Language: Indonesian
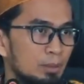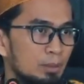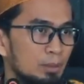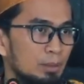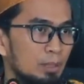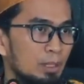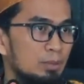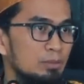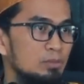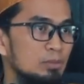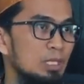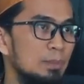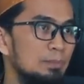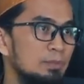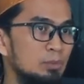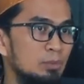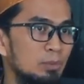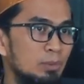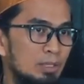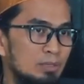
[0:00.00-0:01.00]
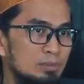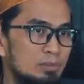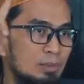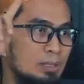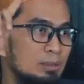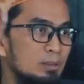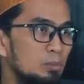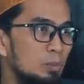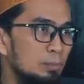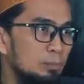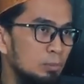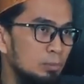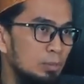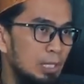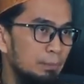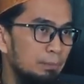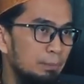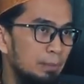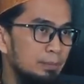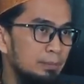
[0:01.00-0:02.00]
Ya, setiap satu kali sholat
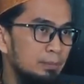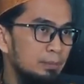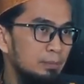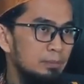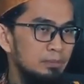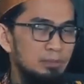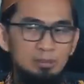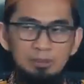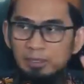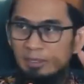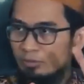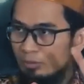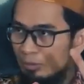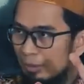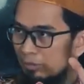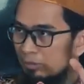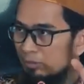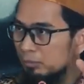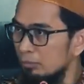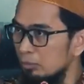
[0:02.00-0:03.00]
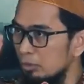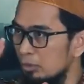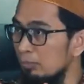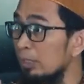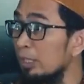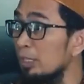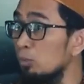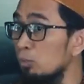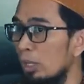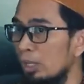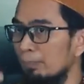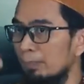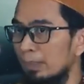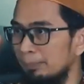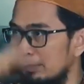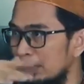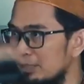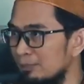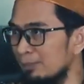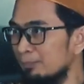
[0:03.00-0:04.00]
28. Setelah sholat, sebelum sholat bagi dua,
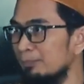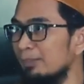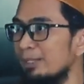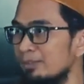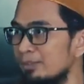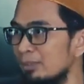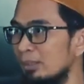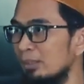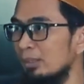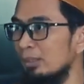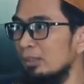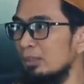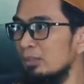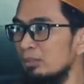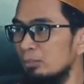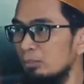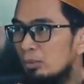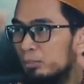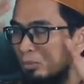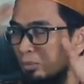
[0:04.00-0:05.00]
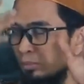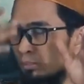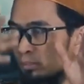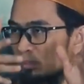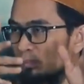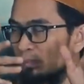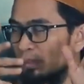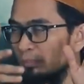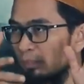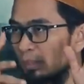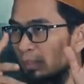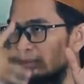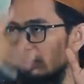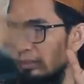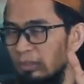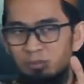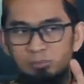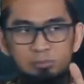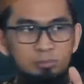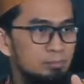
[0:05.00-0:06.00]
14, 14. Sebelum subuh 14,
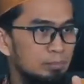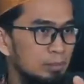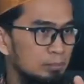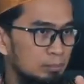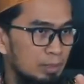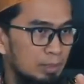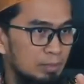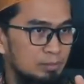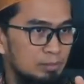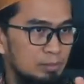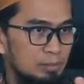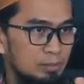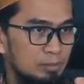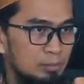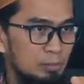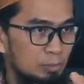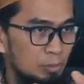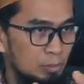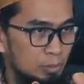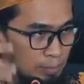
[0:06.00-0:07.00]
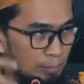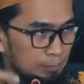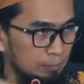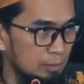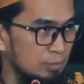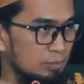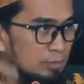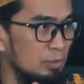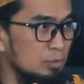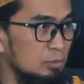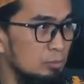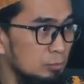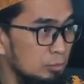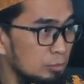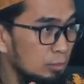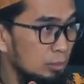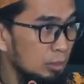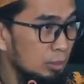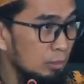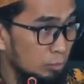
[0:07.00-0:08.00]
setelah subuh 14. Sebelum duhur 14, setelah subuh,
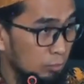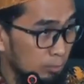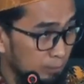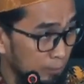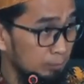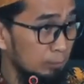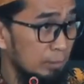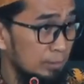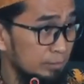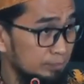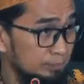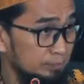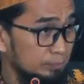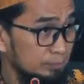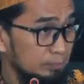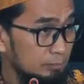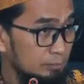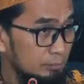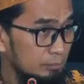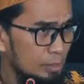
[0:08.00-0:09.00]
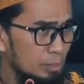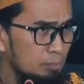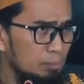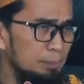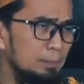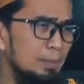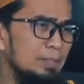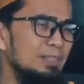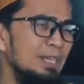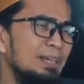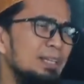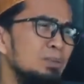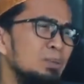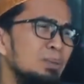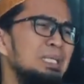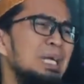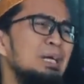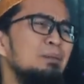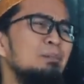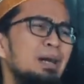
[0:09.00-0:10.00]
eh, duhur 14. 14 ayat itu
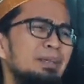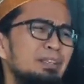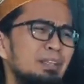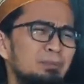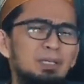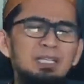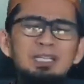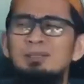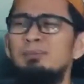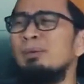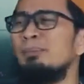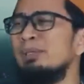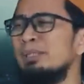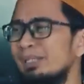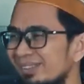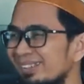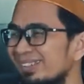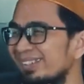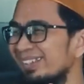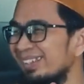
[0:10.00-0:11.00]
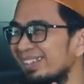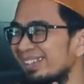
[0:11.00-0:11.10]
kan nggak banyak, paling 5 menit.